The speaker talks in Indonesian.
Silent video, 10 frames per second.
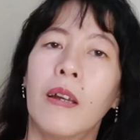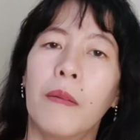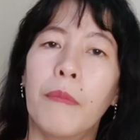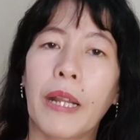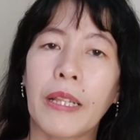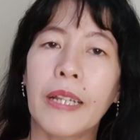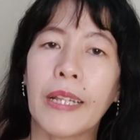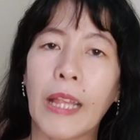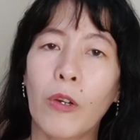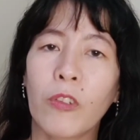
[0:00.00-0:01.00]
Berarti dari
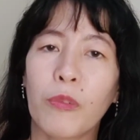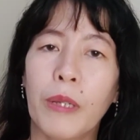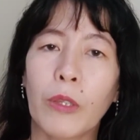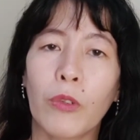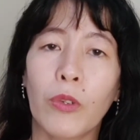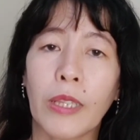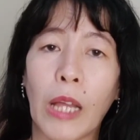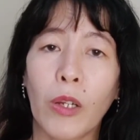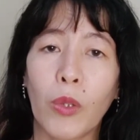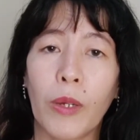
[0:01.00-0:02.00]
tahun 97 ke
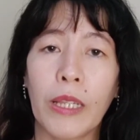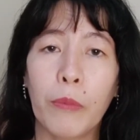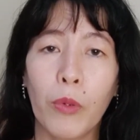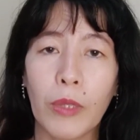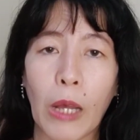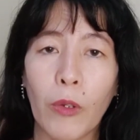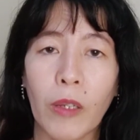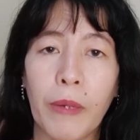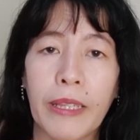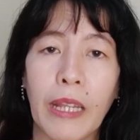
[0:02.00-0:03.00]
tahun 2000, tahun
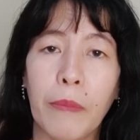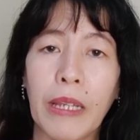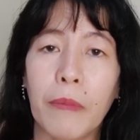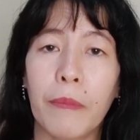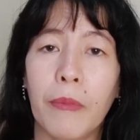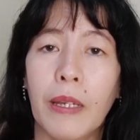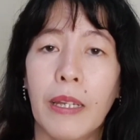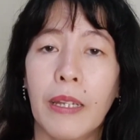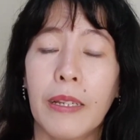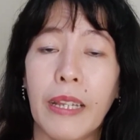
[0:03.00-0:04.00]
kematian Mike,
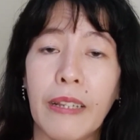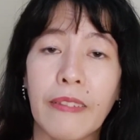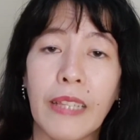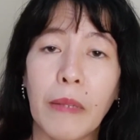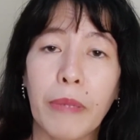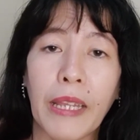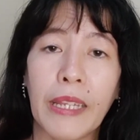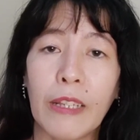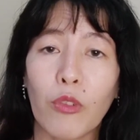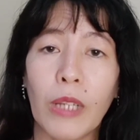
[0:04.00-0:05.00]
Dennis dan Brian
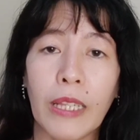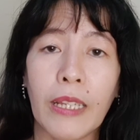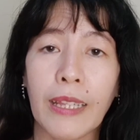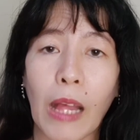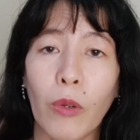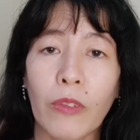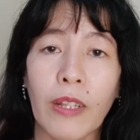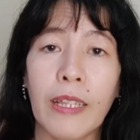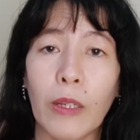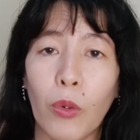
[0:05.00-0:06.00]
ini sudah tiga tahun
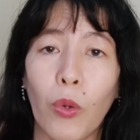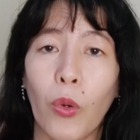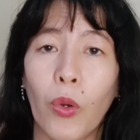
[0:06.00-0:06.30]
selingkuh.